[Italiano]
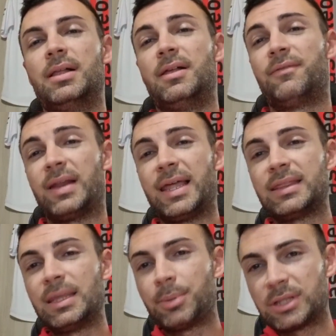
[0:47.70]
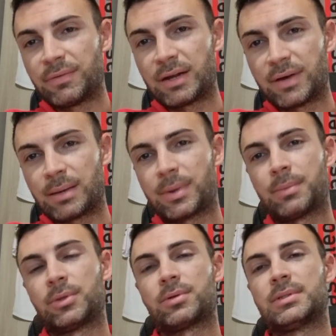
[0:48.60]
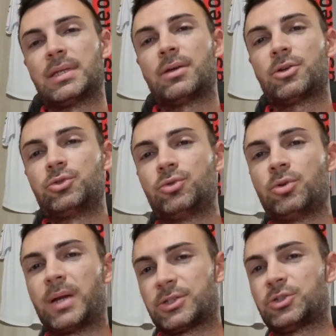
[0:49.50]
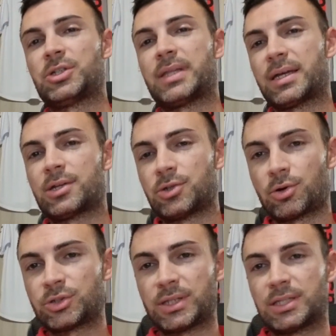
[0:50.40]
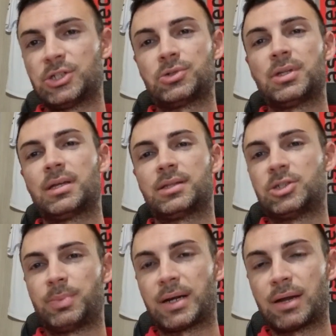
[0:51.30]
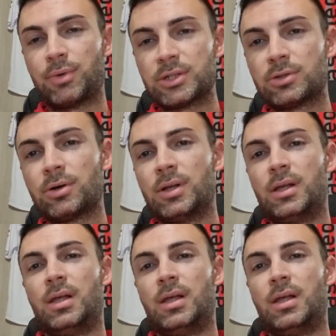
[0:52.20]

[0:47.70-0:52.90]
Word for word: Falletti poteva arrivare a parametro zero a giugno, ma la società Rossa ha deciso di anticipare l'acquisto,